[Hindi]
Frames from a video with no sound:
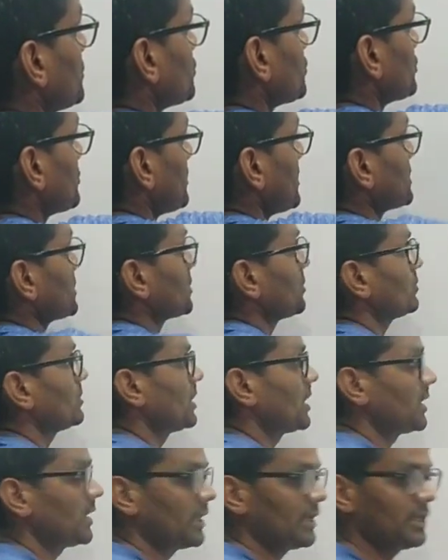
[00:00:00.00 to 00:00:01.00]
जो समास का
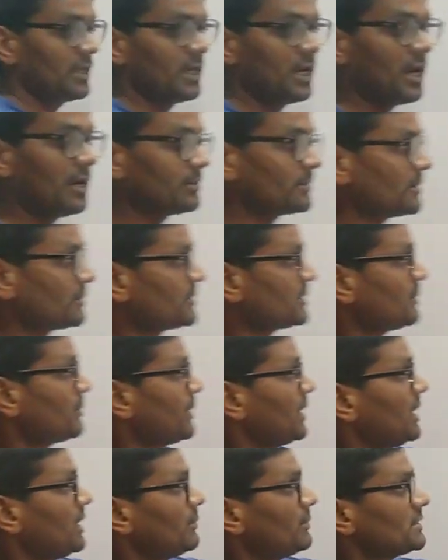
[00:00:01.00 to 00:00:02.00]
उदाहरण नहीं है अब सबसे
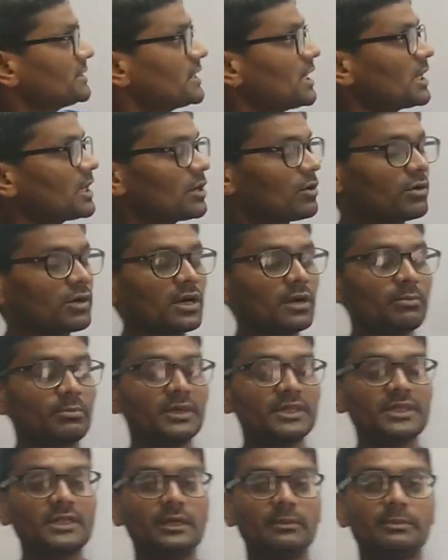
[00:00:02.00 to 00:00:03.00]
पहले हमें जानना होगा
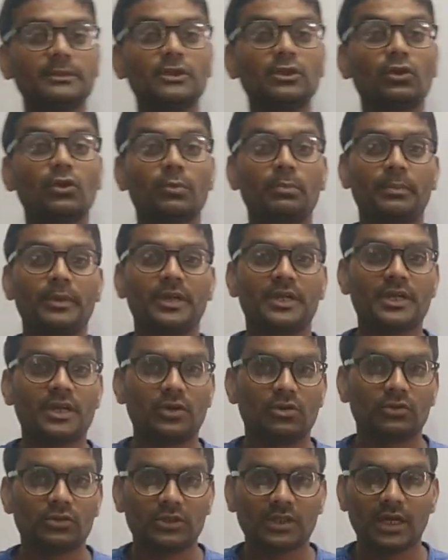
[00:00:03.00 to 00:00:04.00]
मध्य पद लोपी क्या
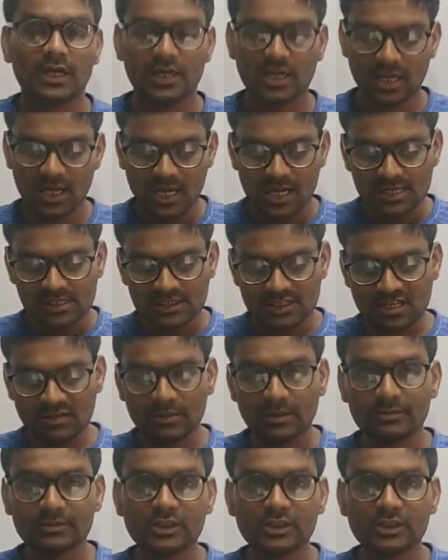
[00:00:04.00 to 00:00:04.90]
होता है जब हम